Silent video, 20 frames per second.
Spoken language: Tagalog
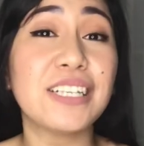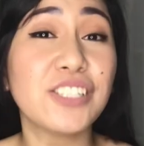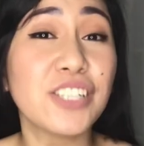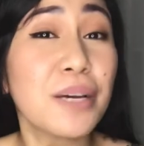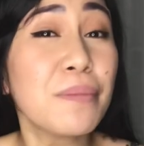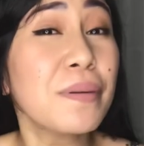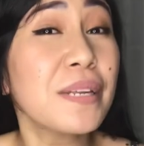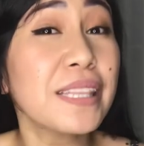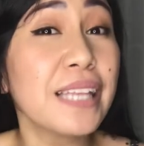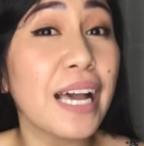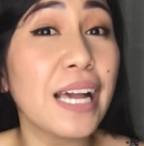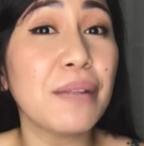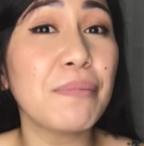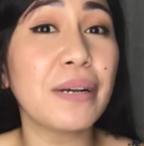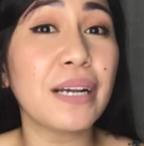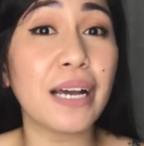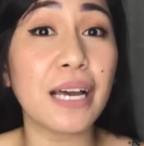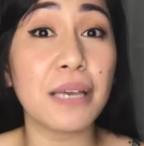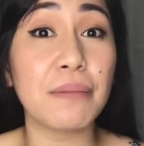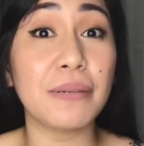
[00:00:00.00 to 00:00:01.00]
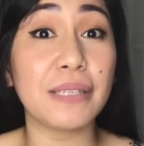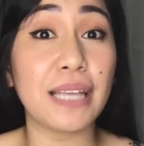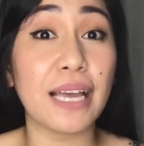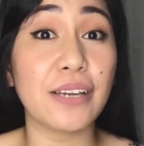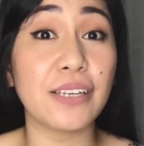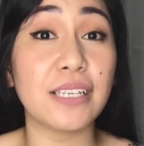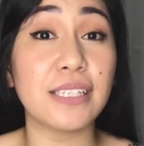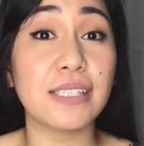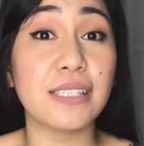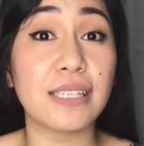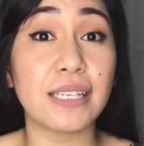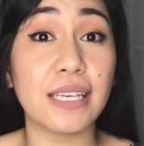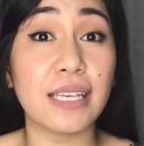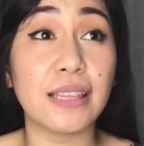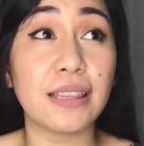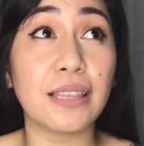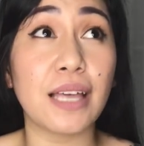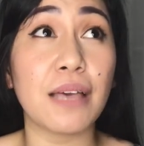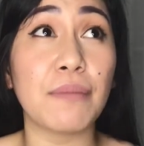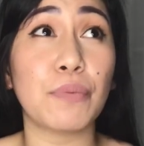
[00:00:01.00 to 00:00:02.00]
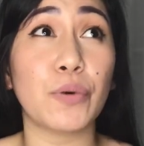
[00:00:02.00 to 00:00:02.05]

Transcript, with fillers: syempre, dahil magkakaiba tayo ng skin type